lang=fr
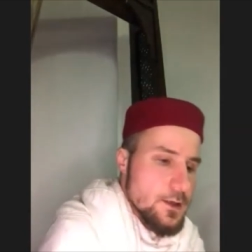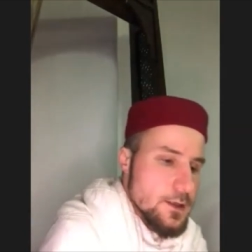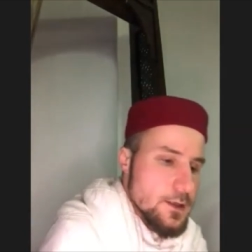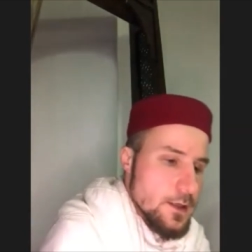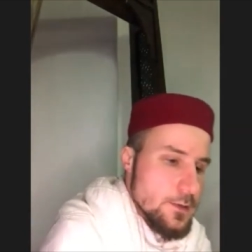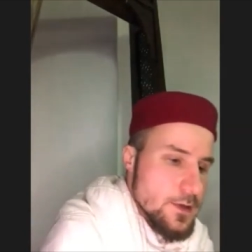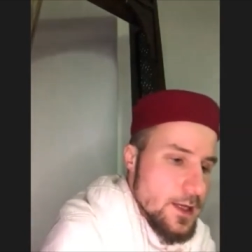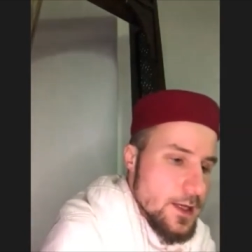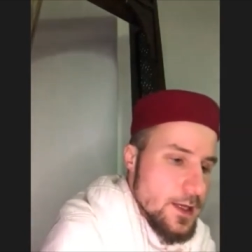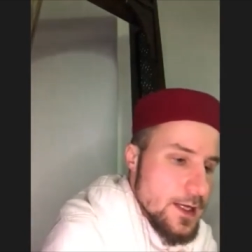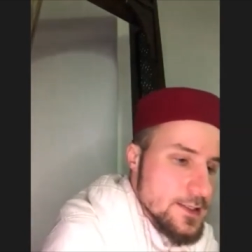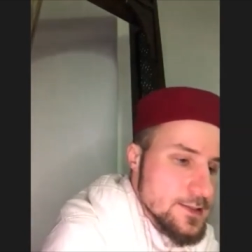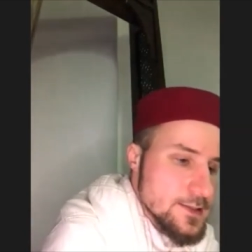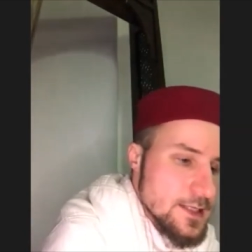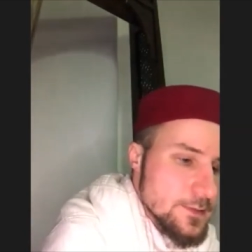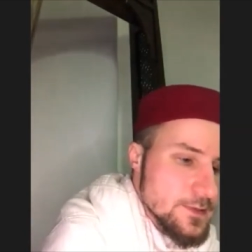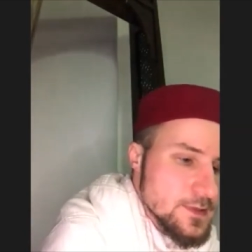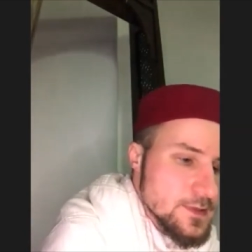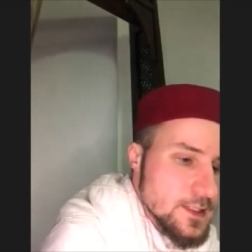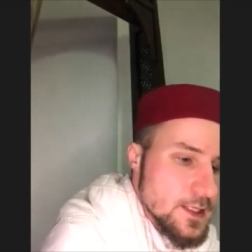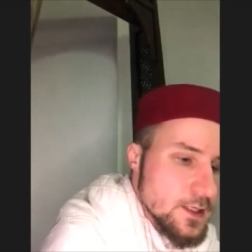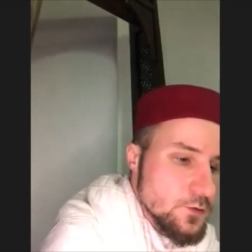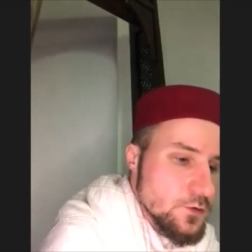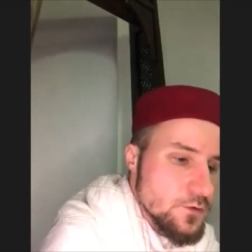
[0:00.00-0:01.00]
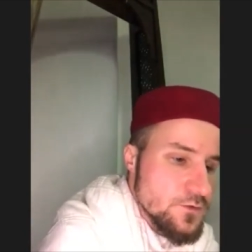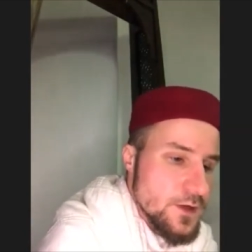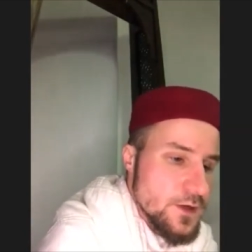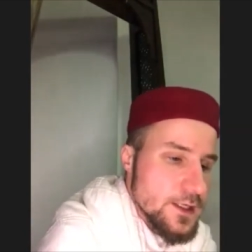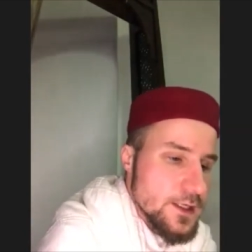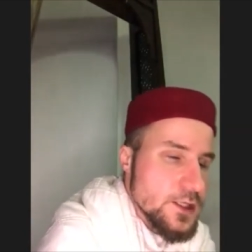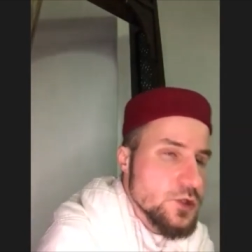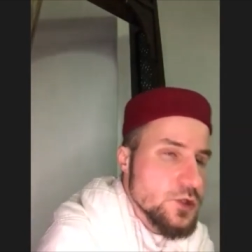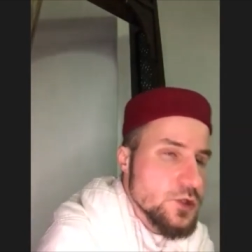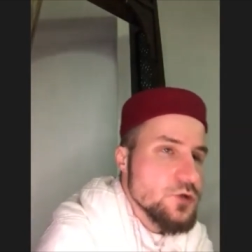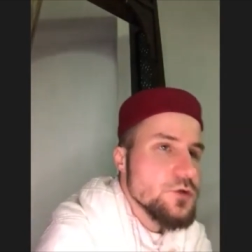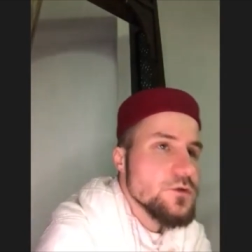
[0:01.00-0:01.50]
eh bien, elle s'abstient de faire
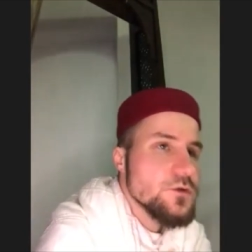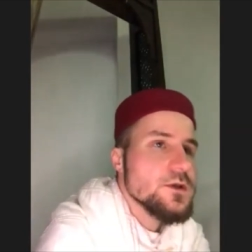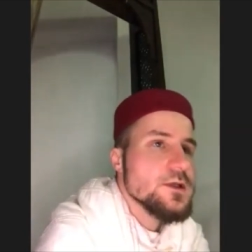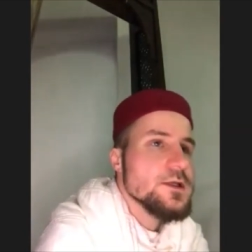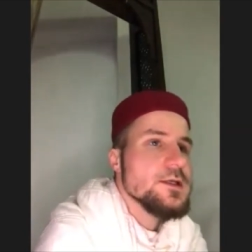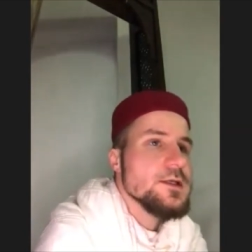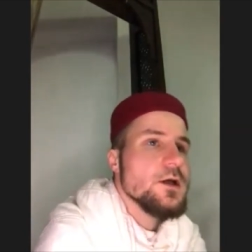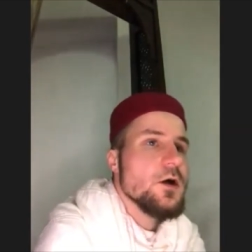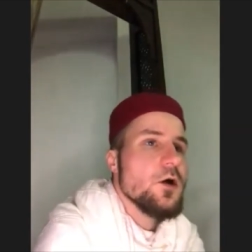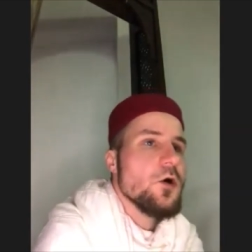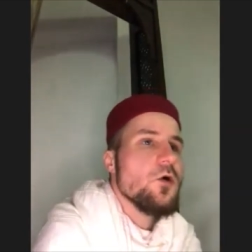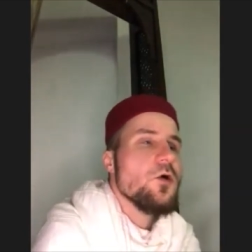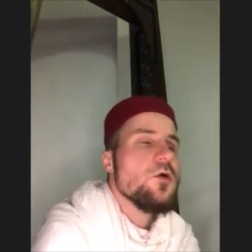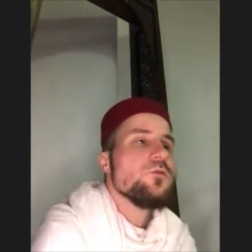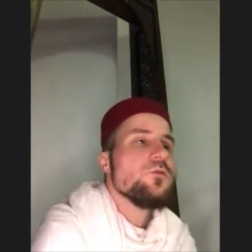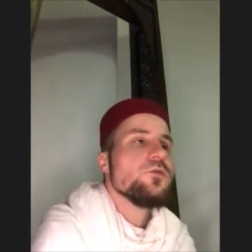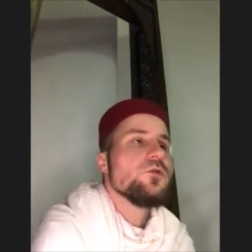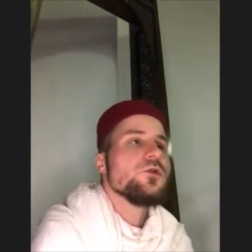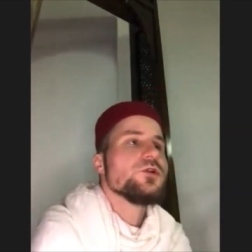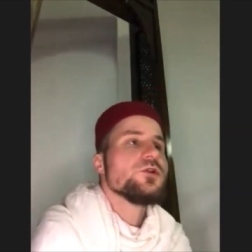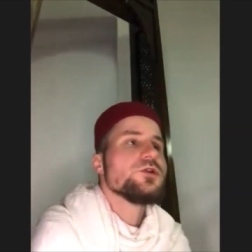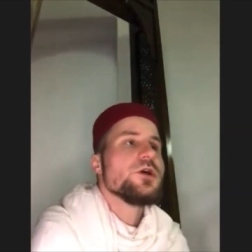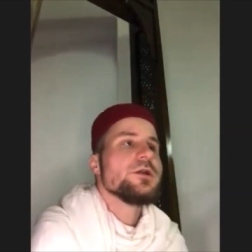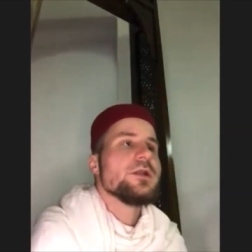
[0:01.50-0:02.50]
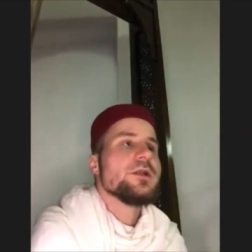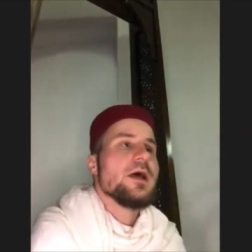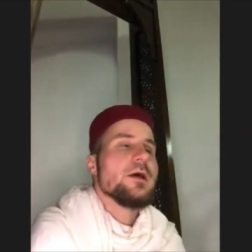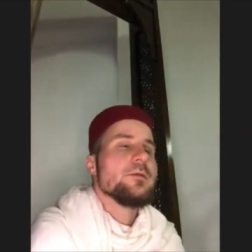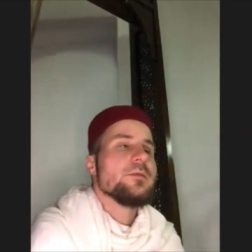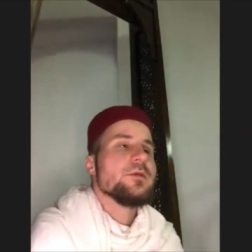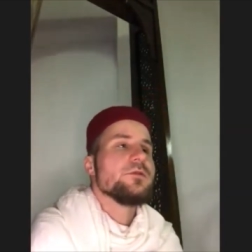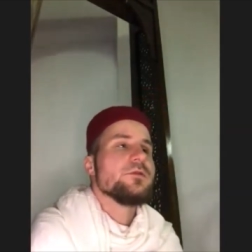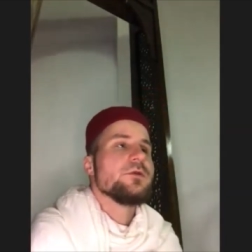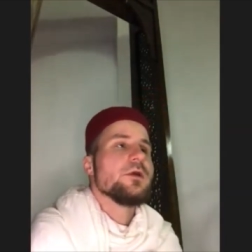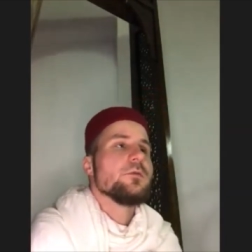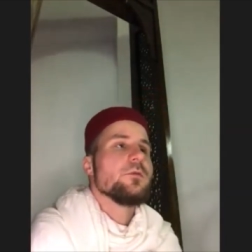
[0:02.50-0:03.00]
les choses qui rompent le jeûne
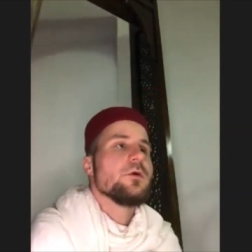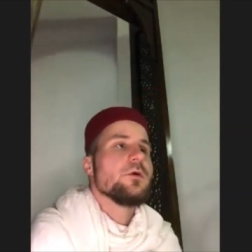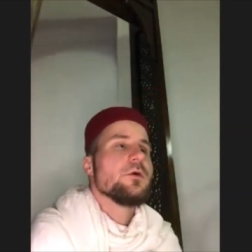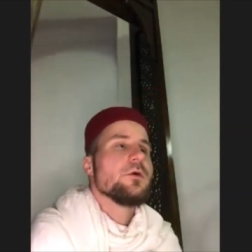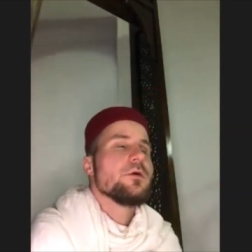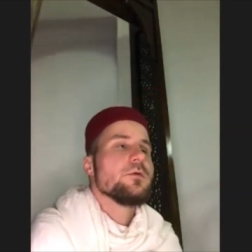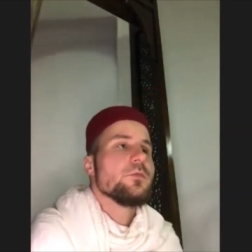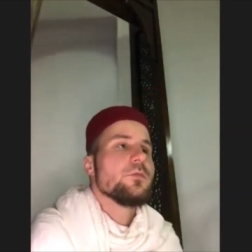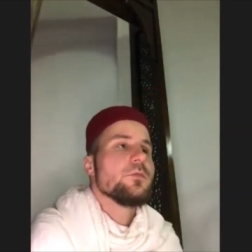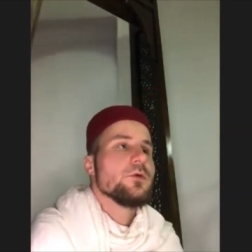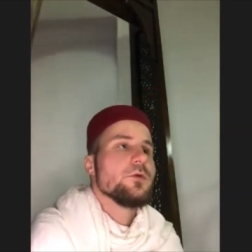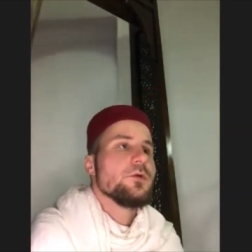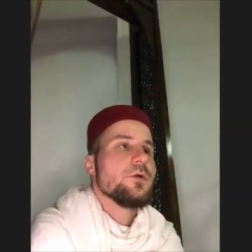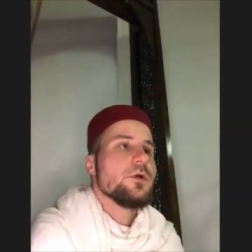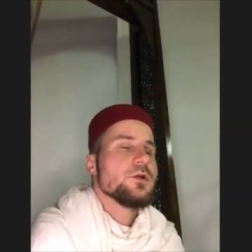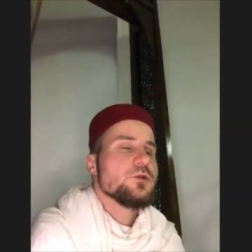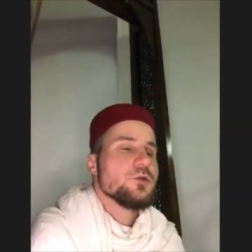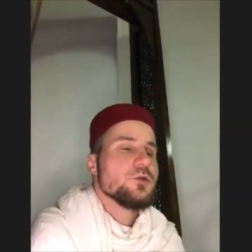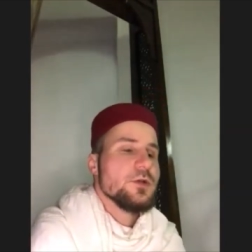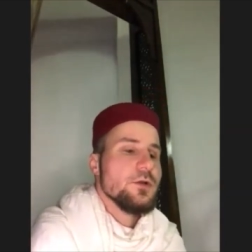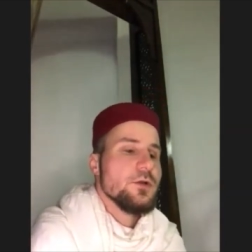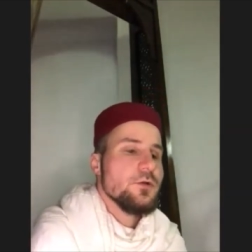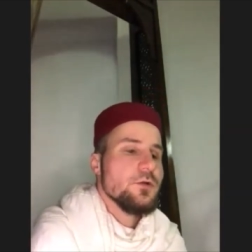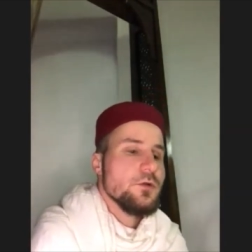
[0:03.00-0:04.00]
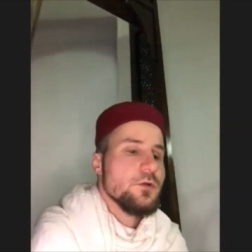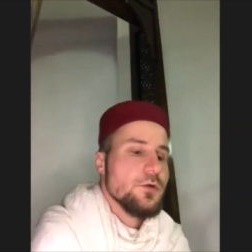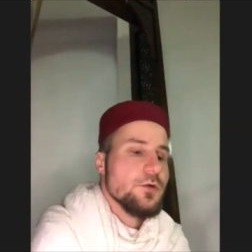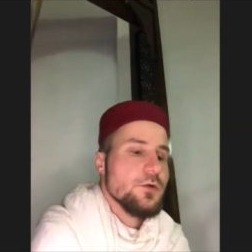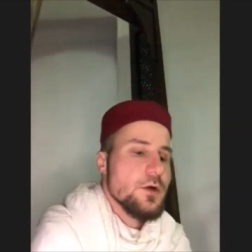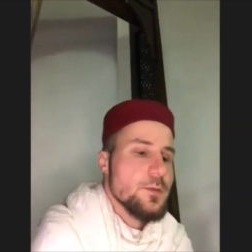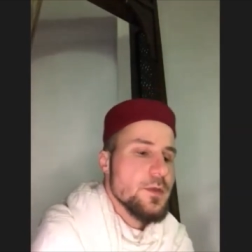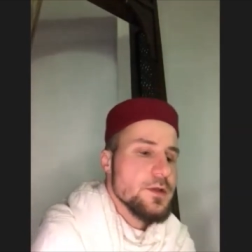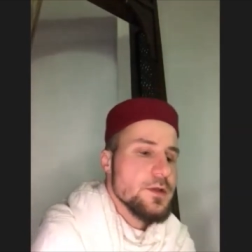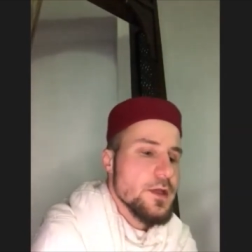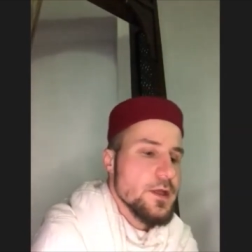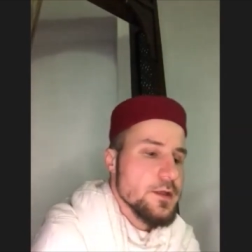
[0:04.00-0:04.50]
habituellement pendant la journée de
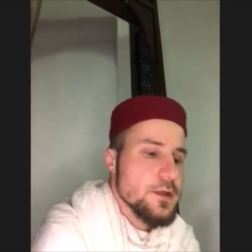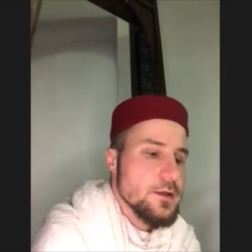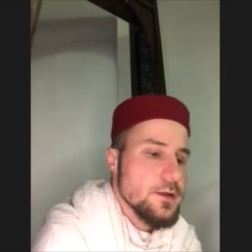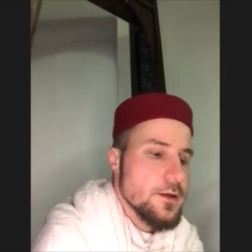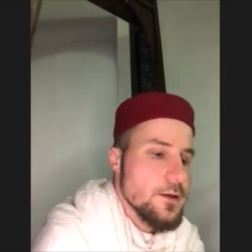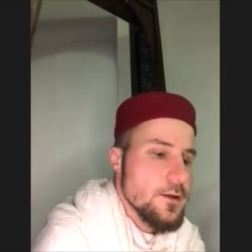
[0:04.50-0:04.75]
Ramadan.